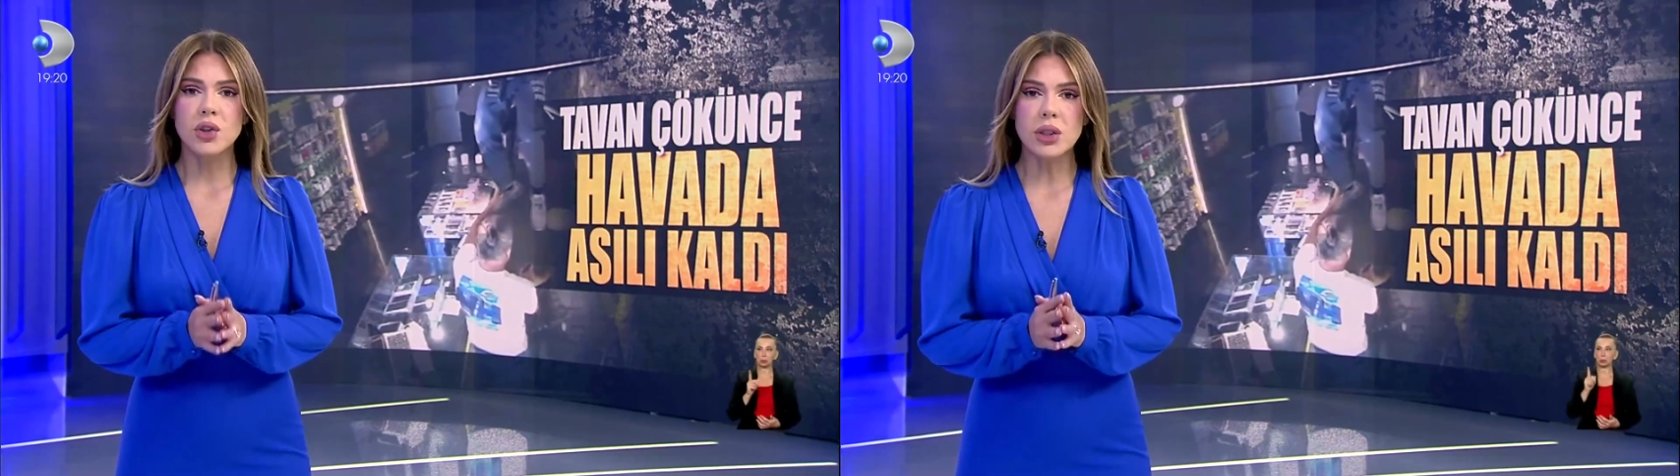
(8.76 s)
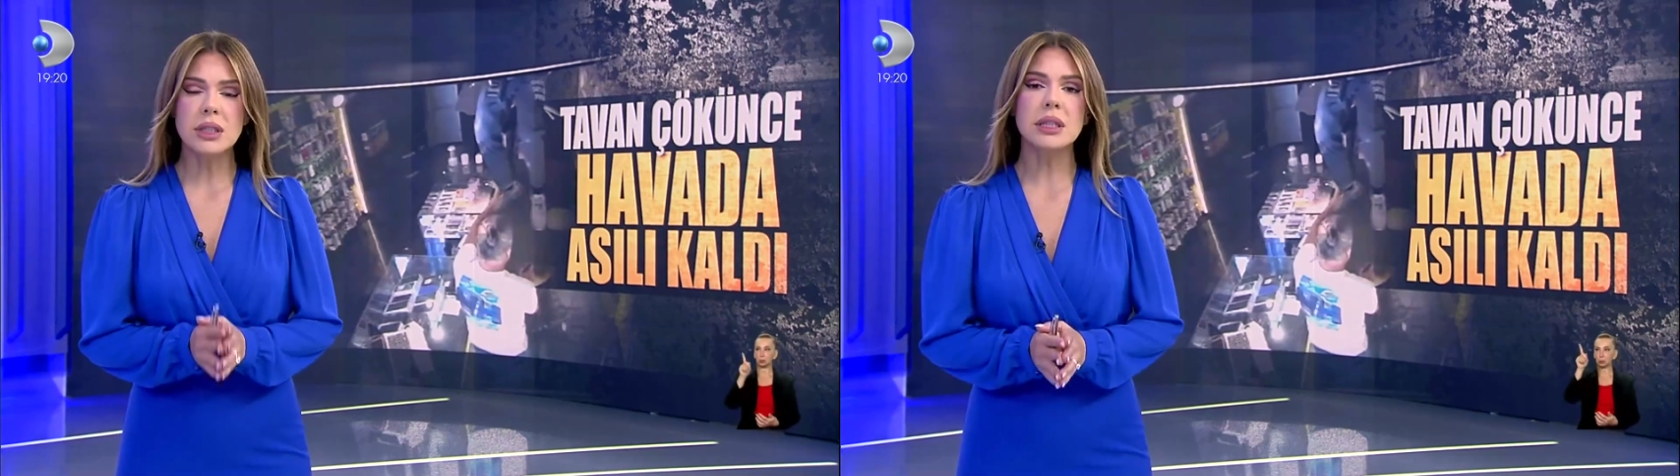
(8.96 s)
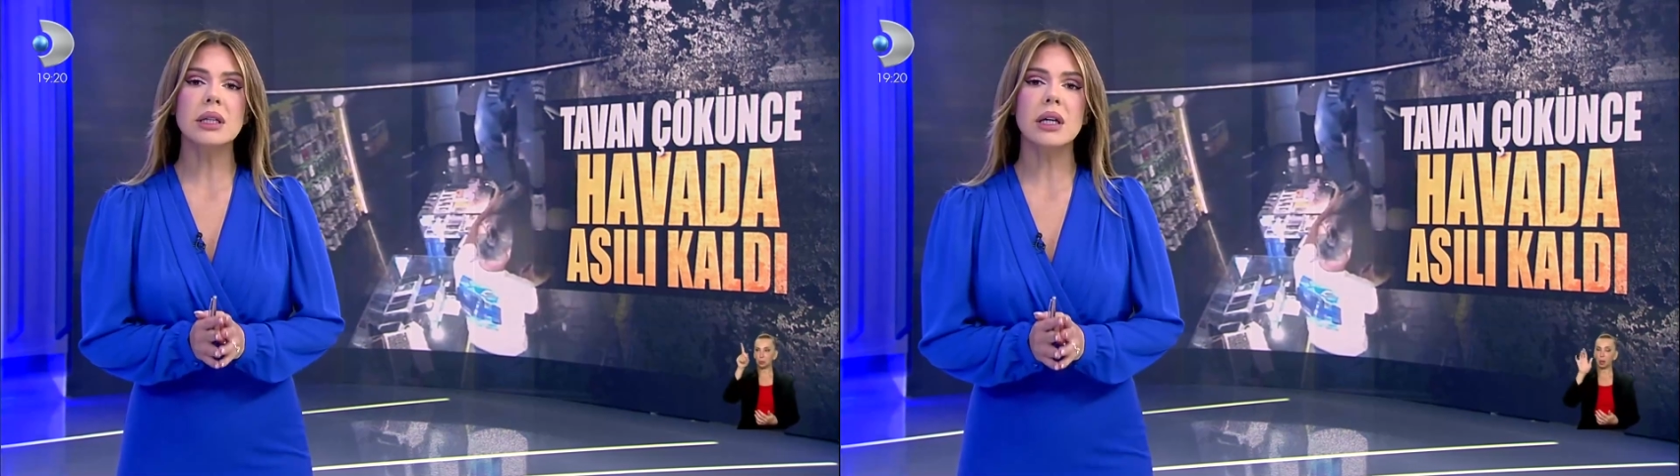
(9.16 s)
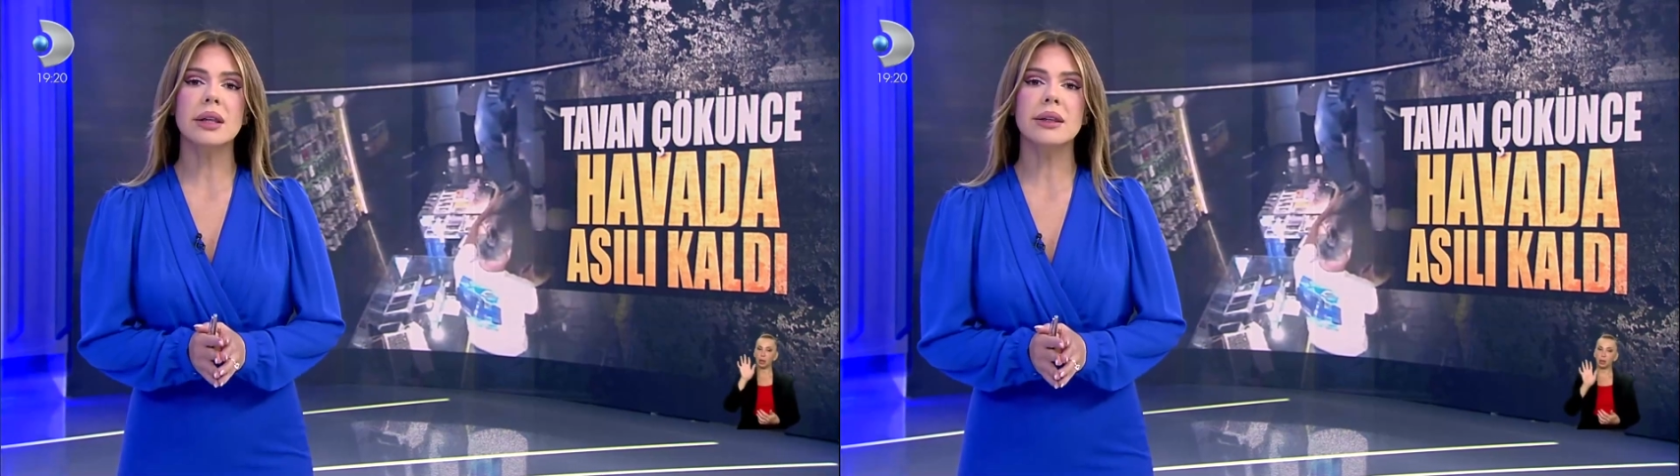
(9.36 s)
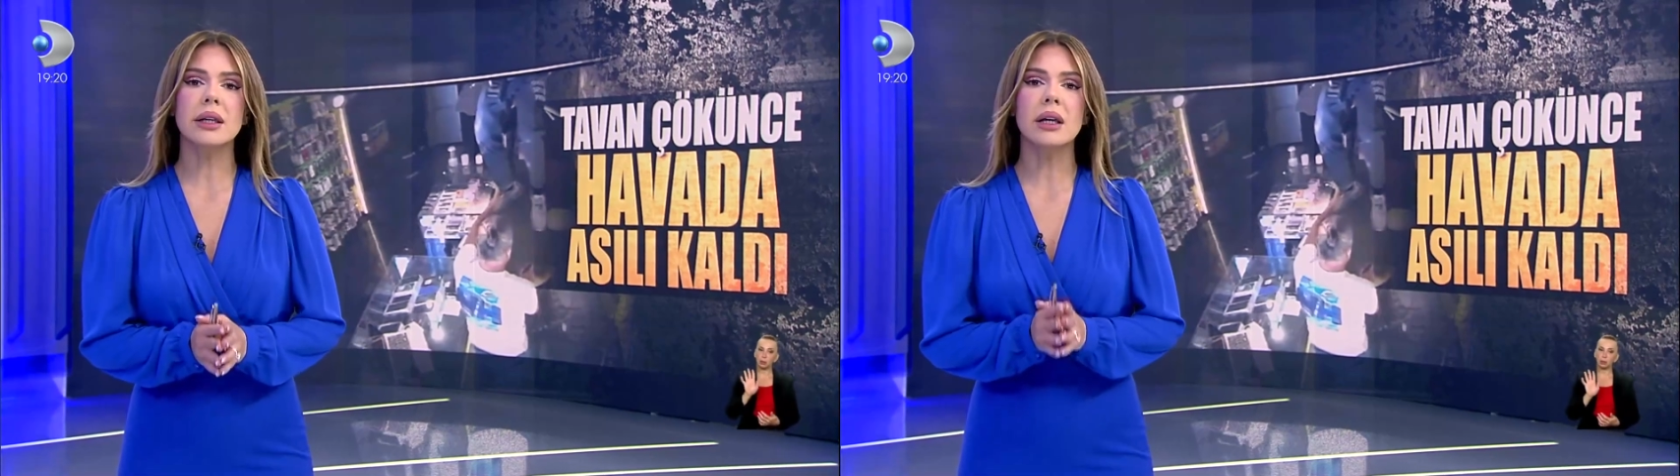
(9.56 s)
Çıktığı
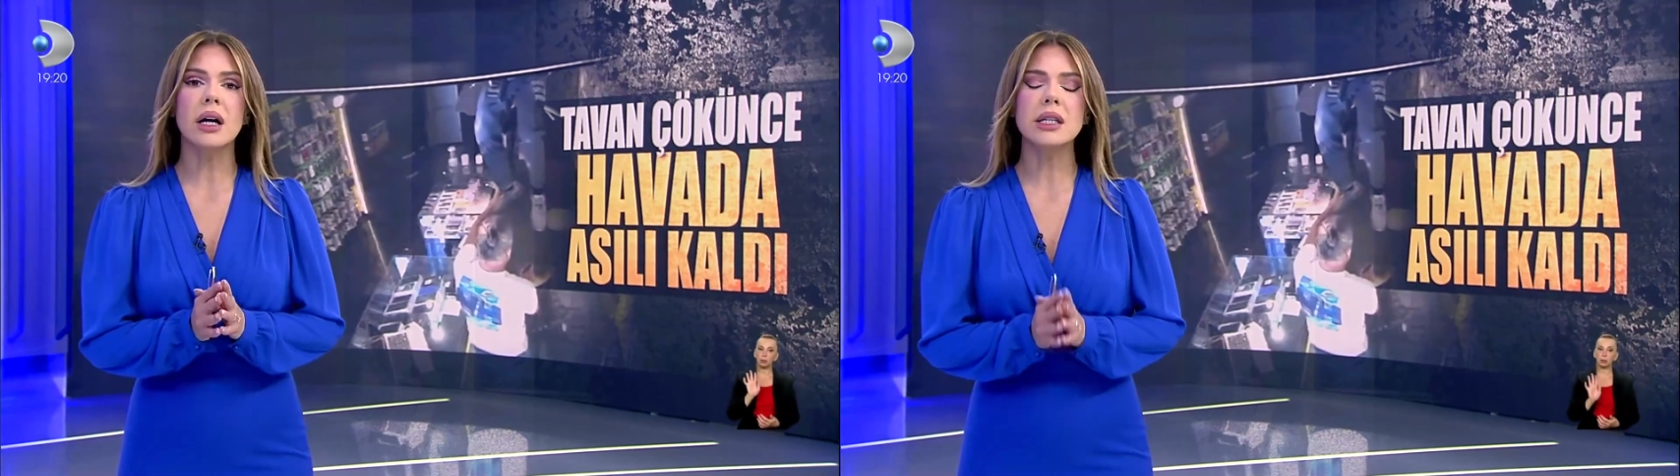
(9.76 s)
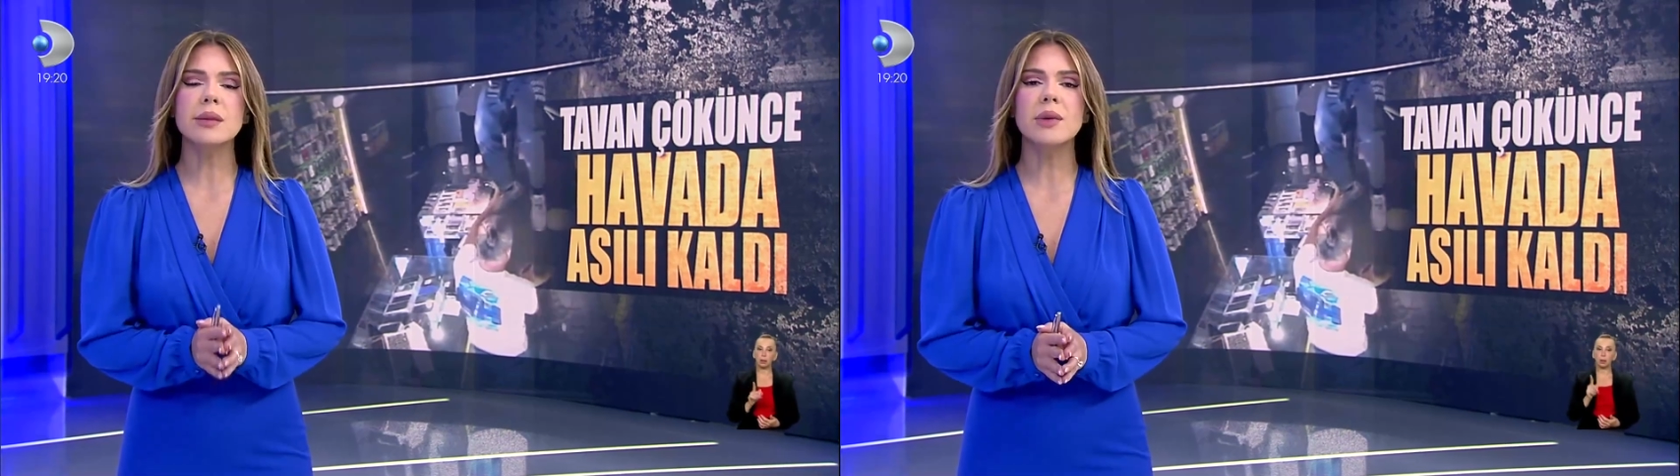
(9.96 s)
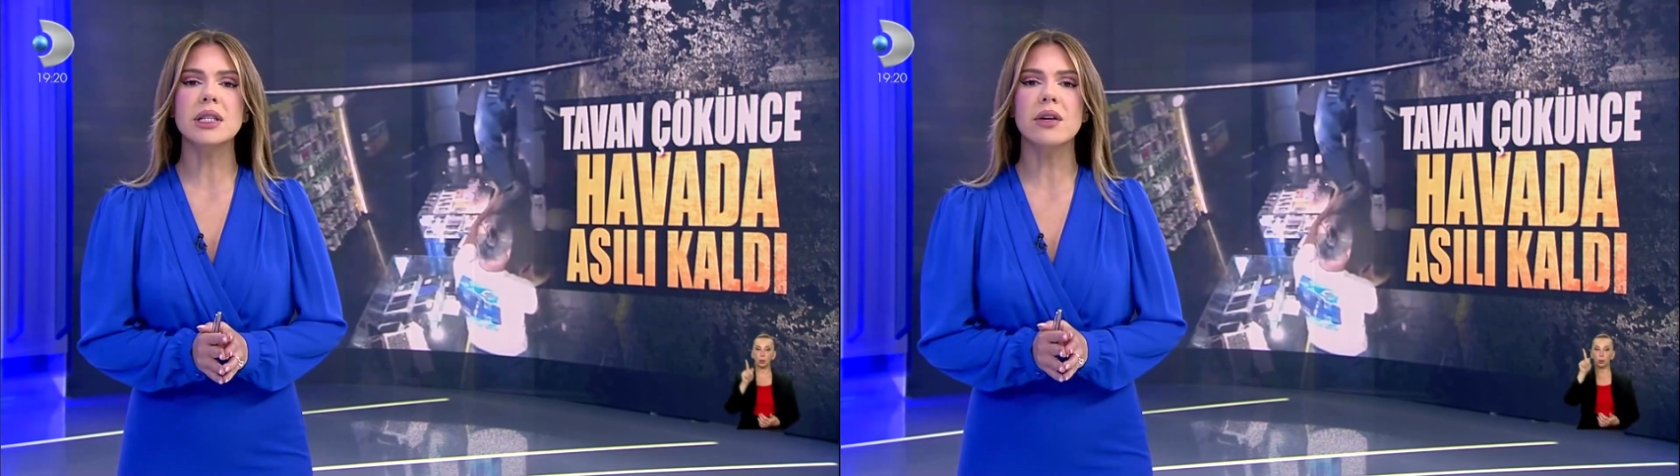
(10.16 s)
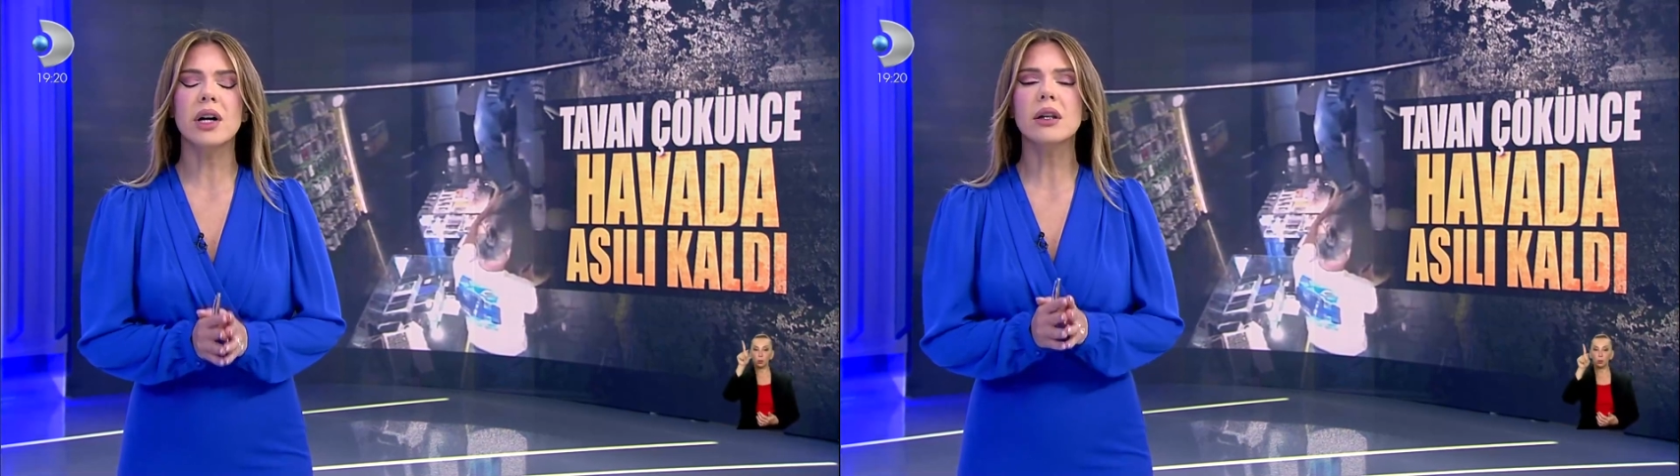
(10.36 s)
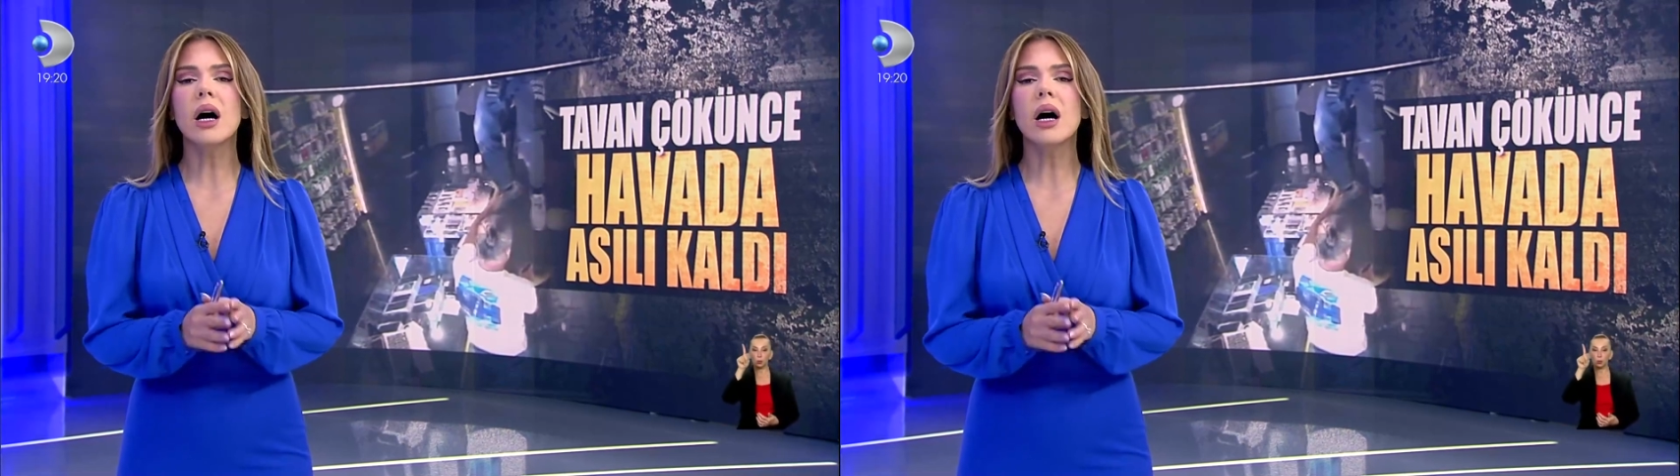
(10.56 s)
kattaki asma tavan